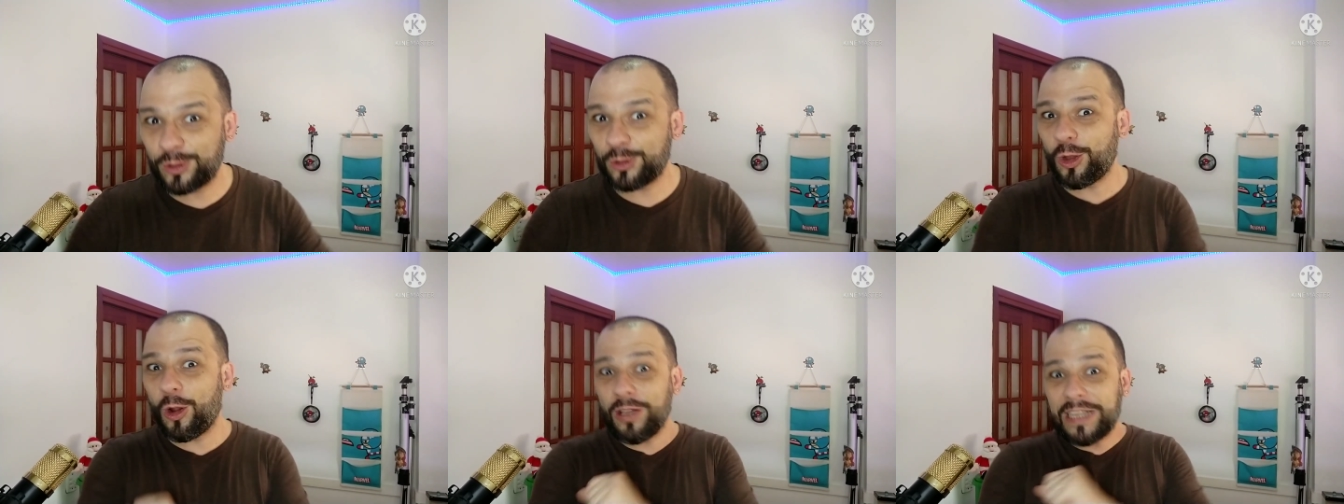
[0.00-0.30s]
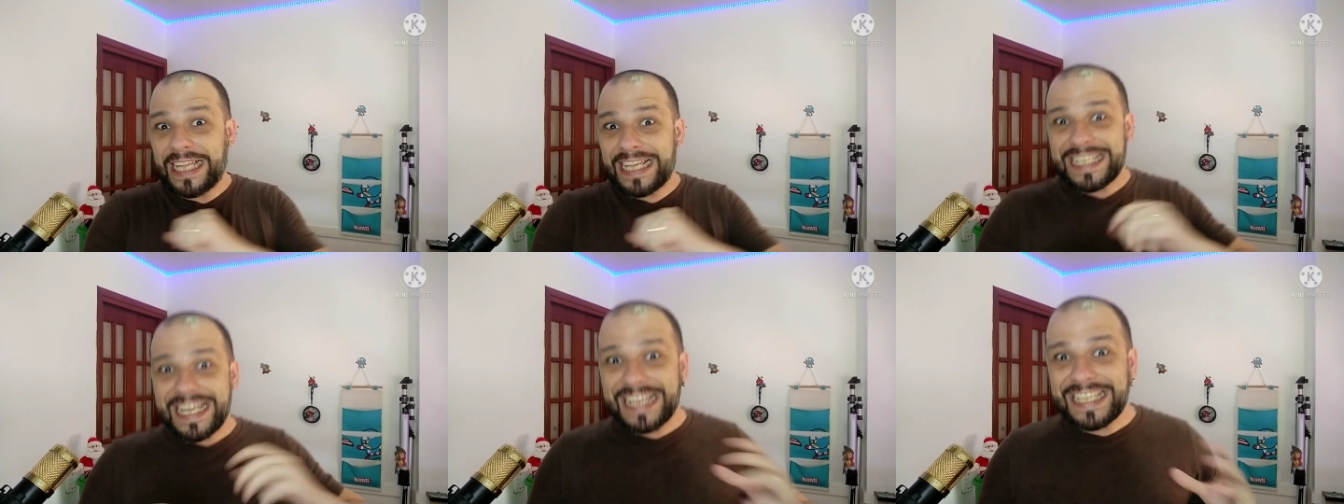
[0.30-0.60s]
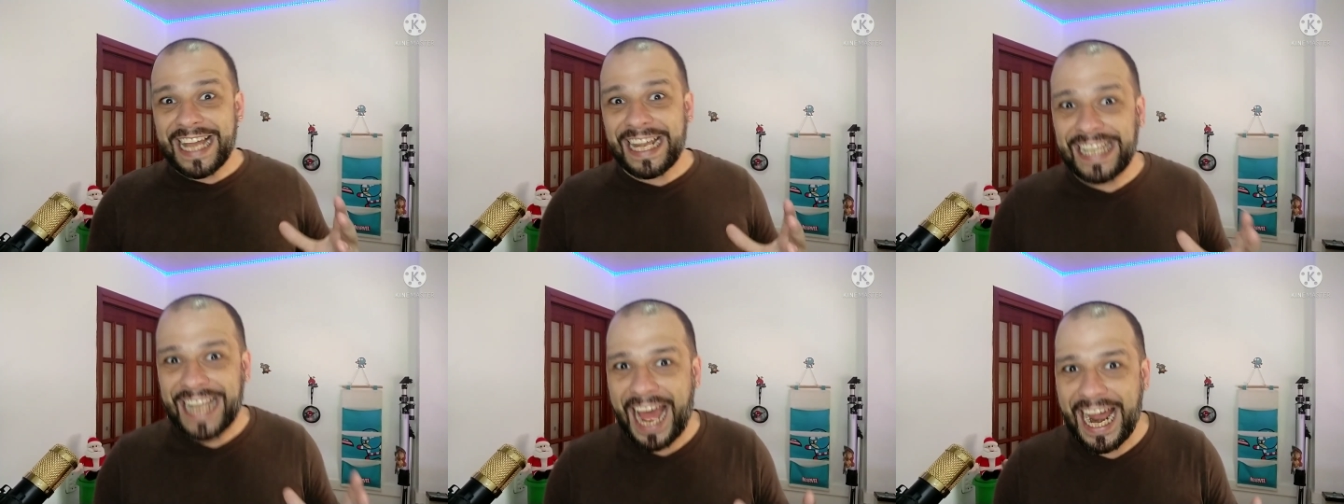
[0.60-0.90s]
todas
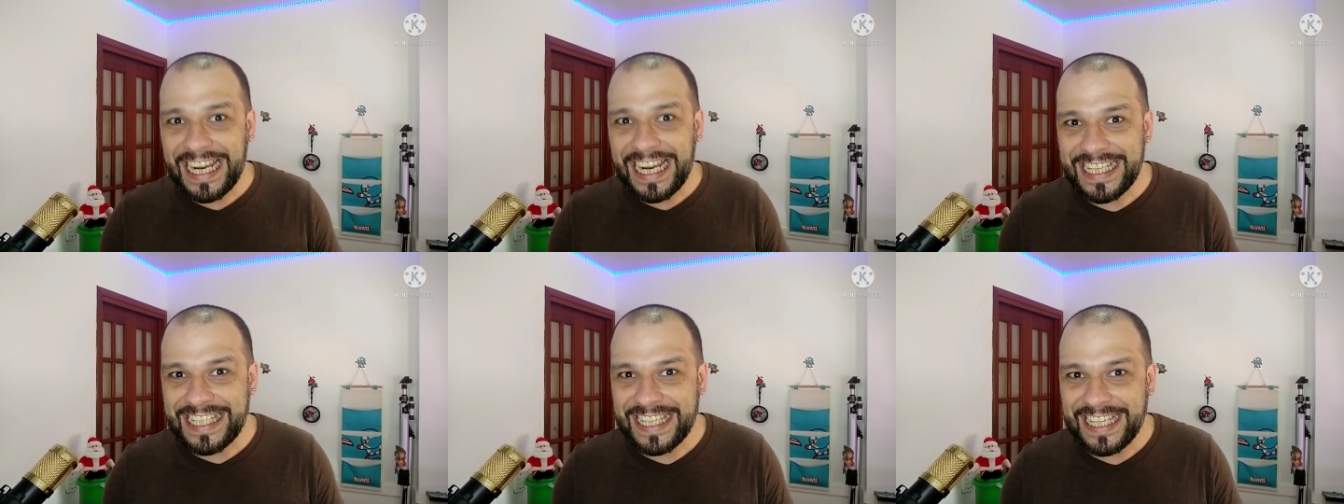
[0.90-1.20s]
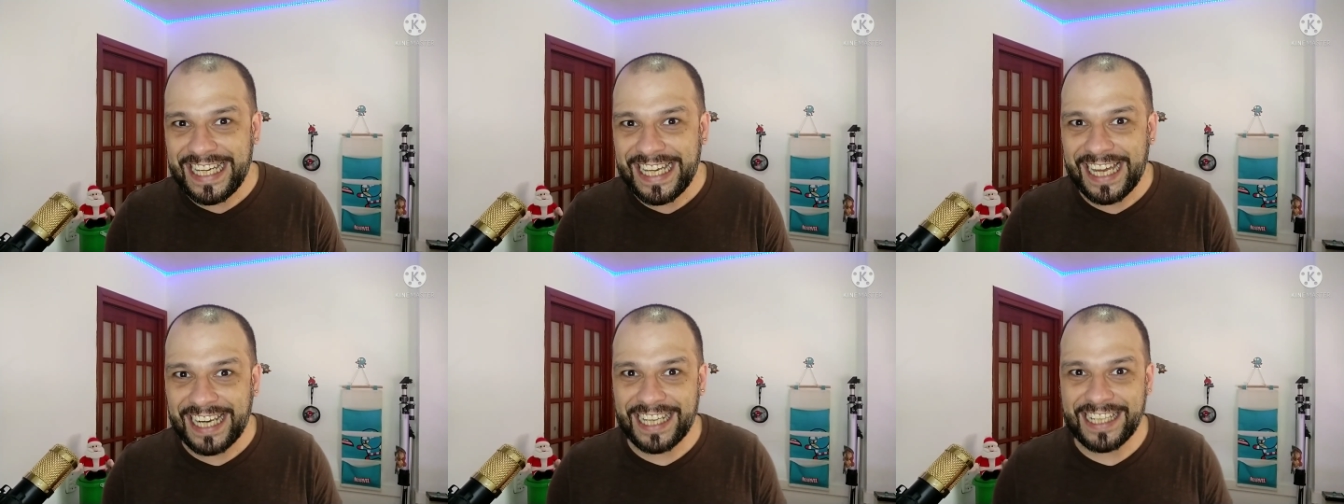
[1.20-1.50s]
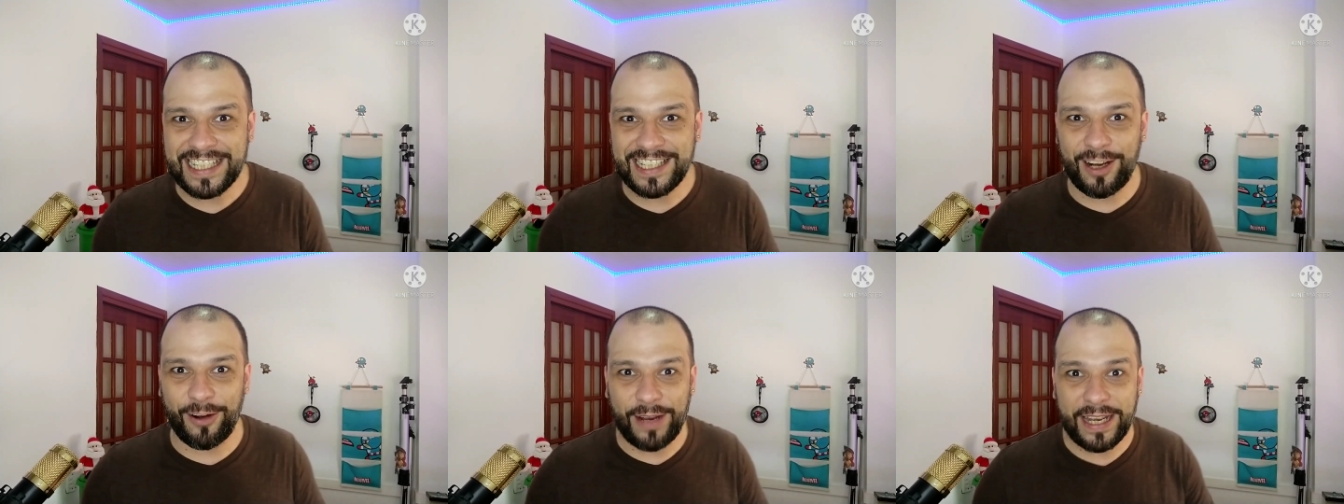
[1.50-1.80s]
as análises em
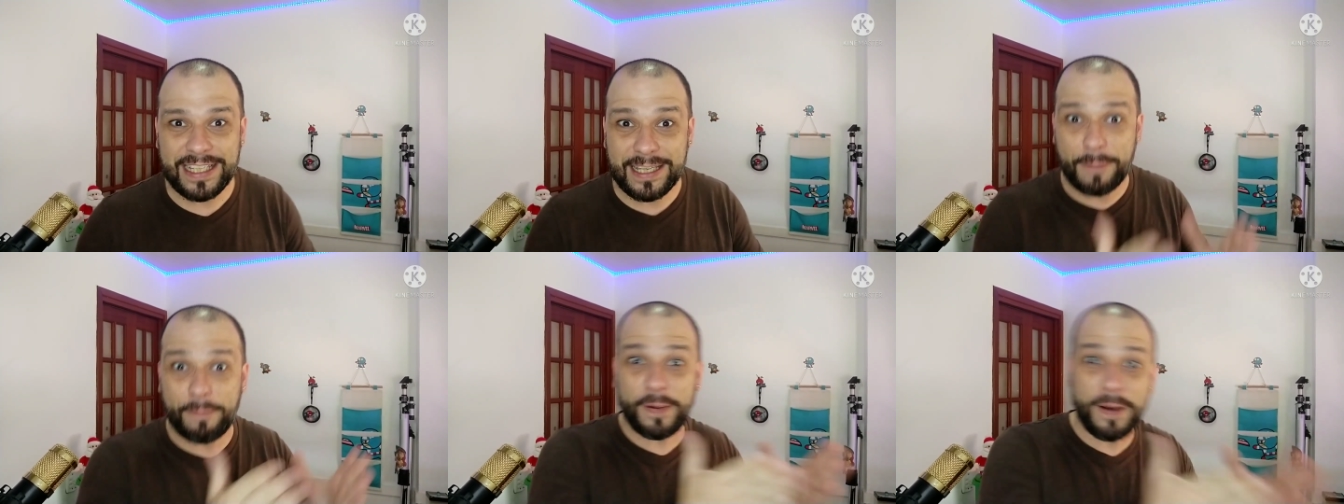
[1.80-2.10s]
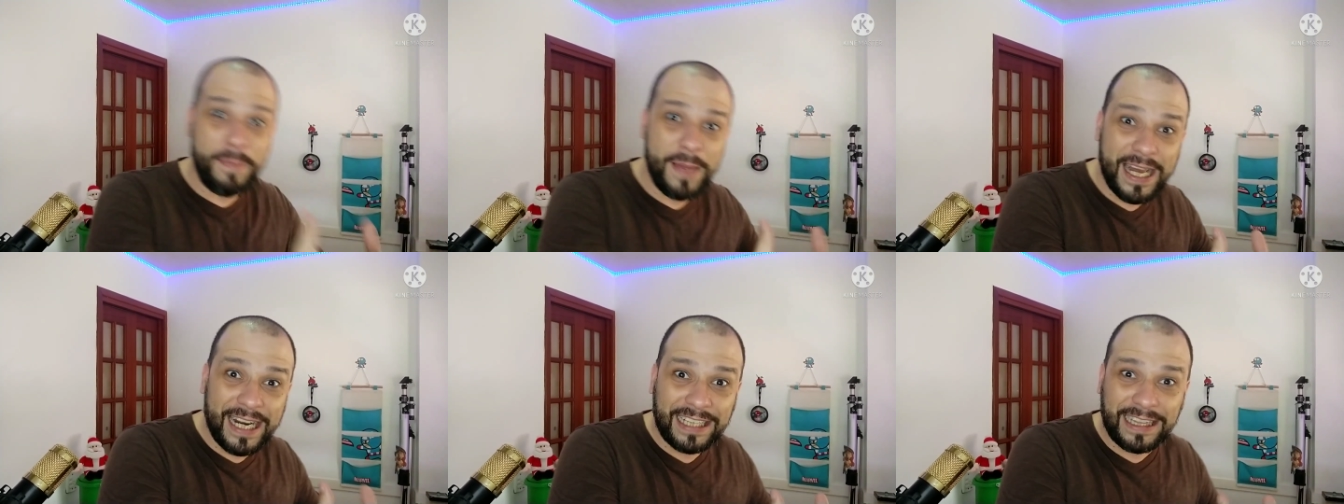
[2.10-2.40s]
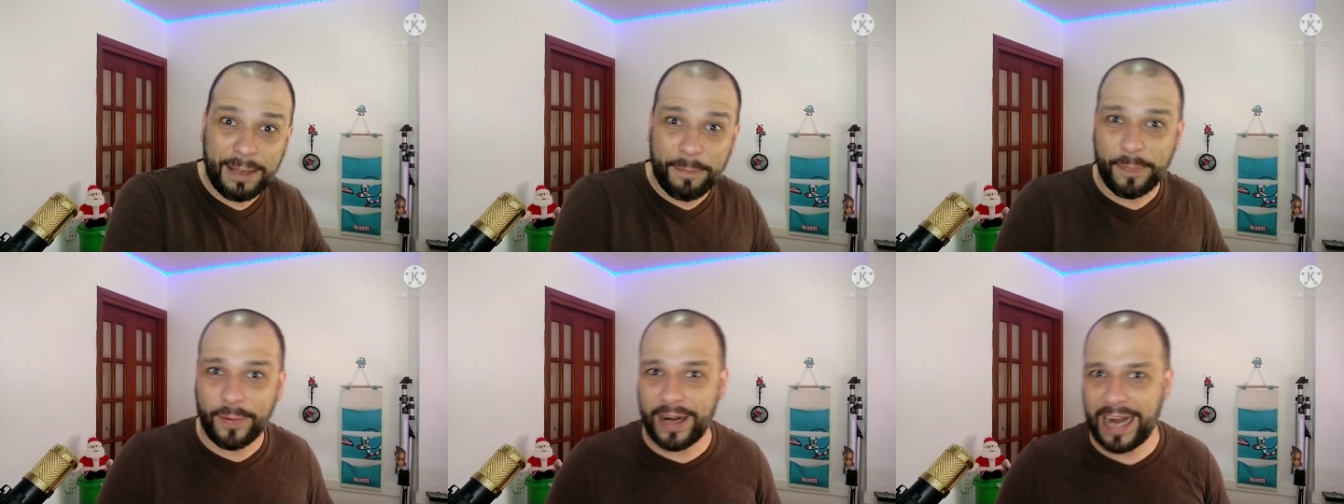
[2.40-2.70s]
relação a essa primeira
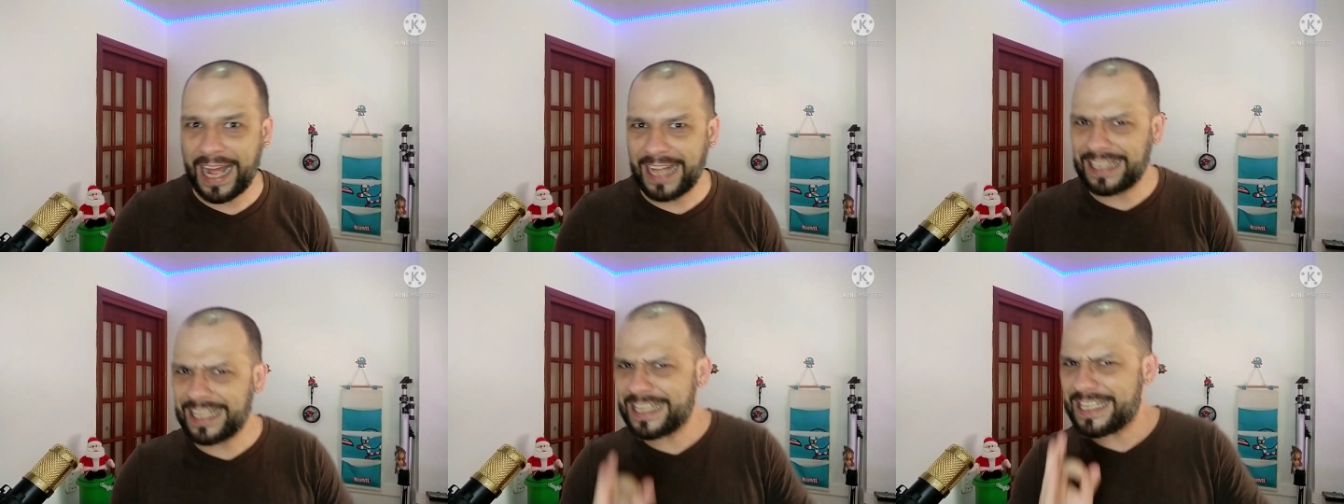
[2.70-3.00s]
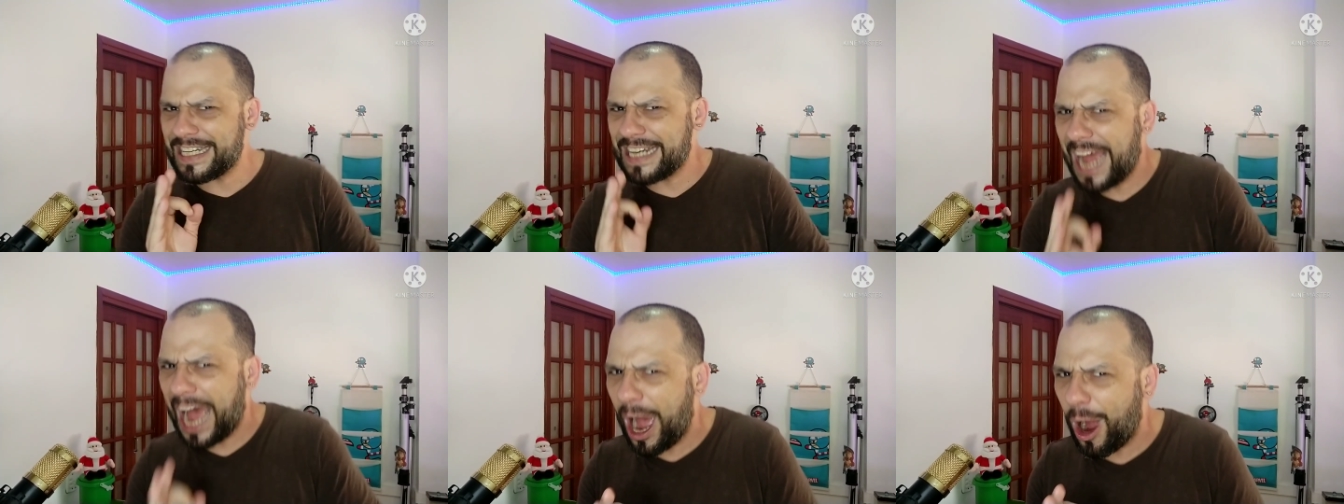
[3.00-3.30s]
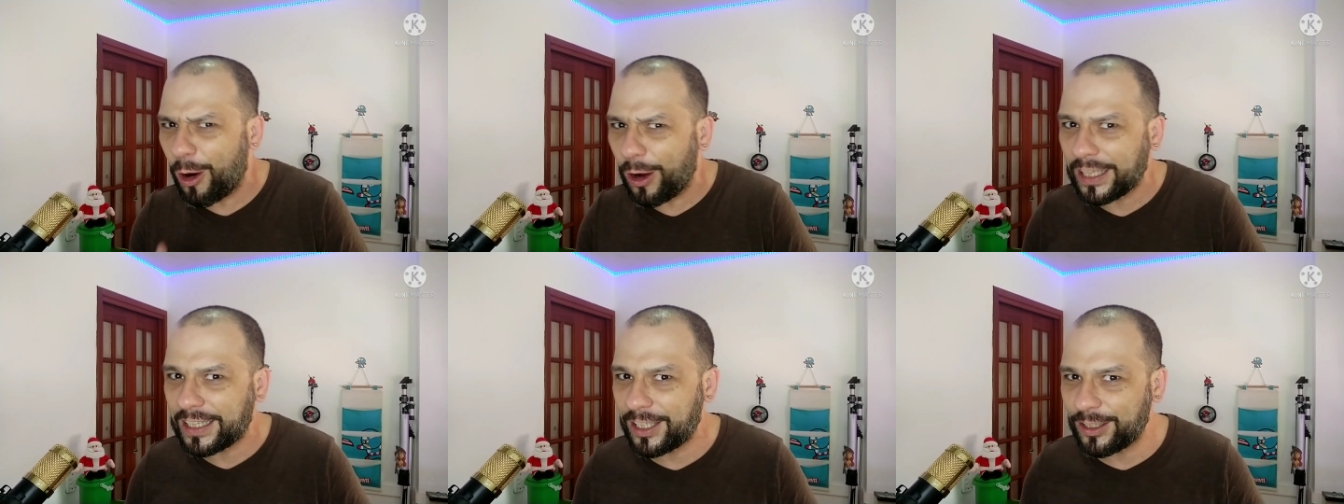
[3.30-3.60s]
temporada de A
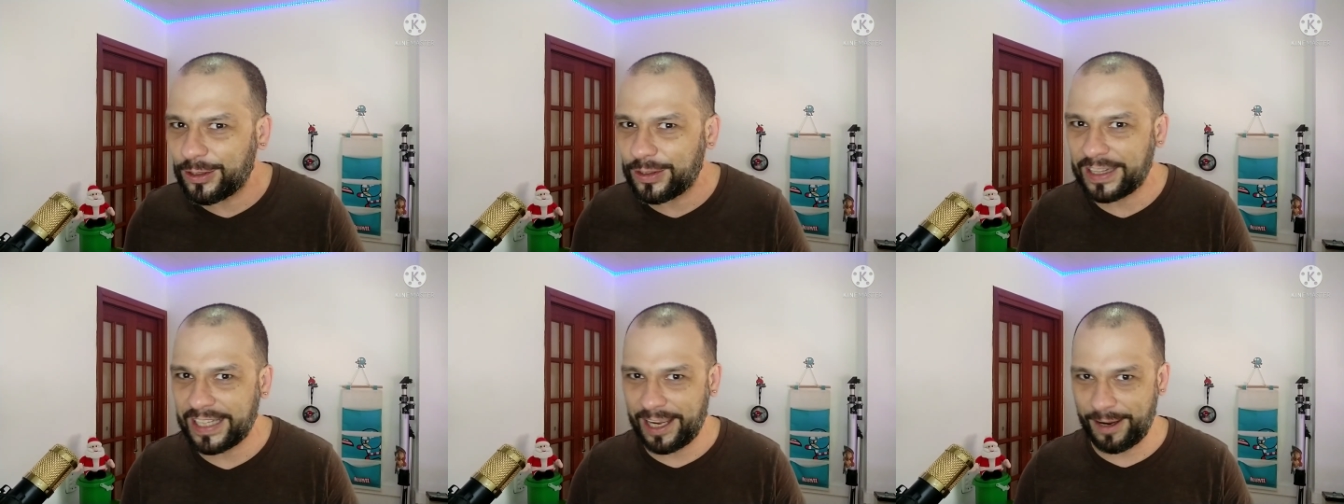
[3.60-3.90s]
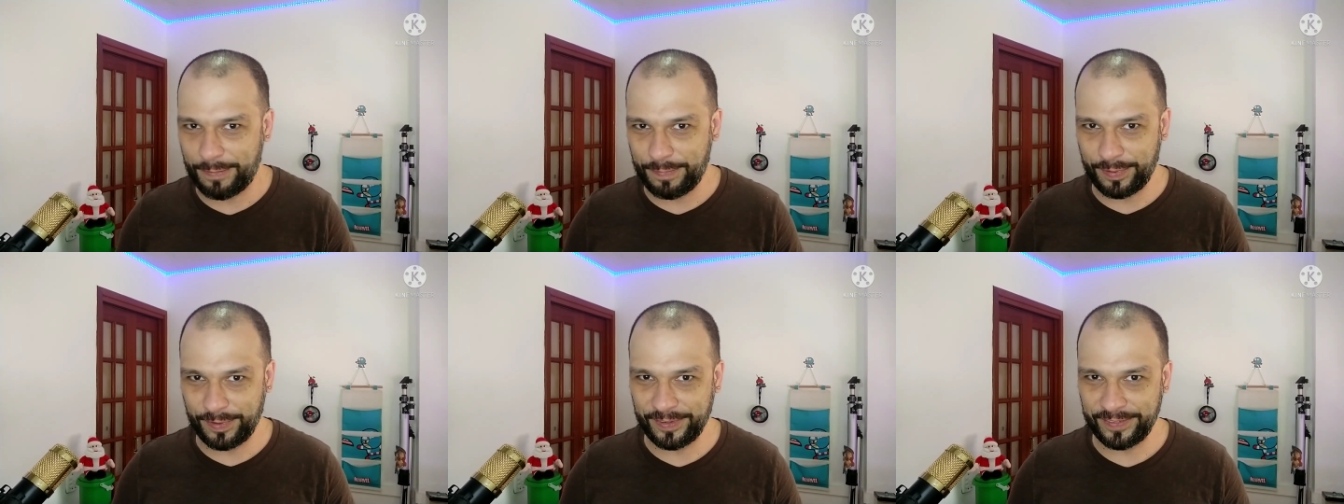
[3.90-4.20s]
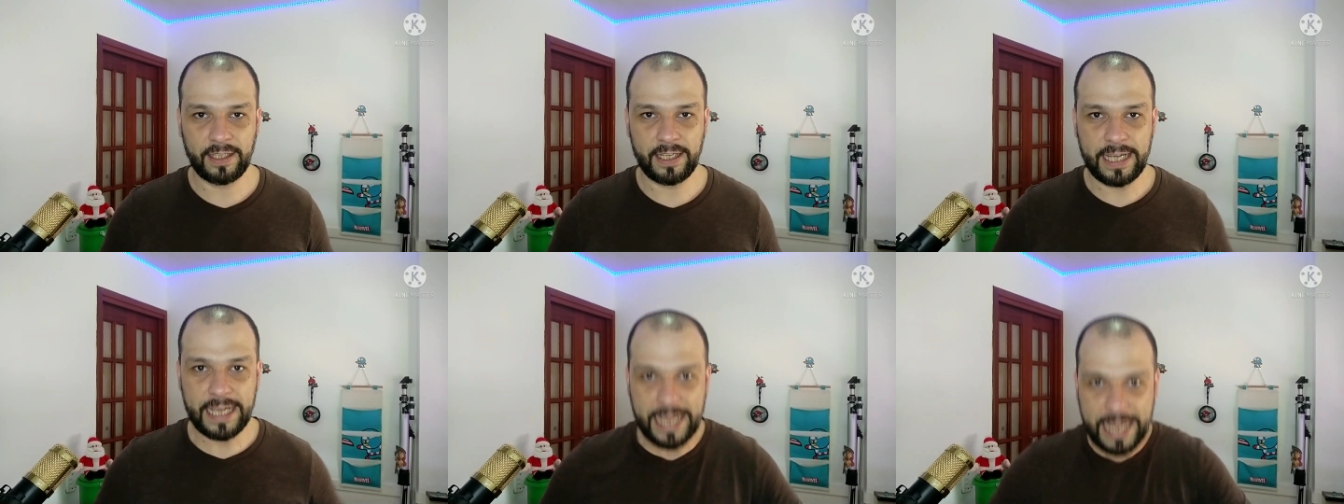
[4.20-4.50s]
Roda do Tempo.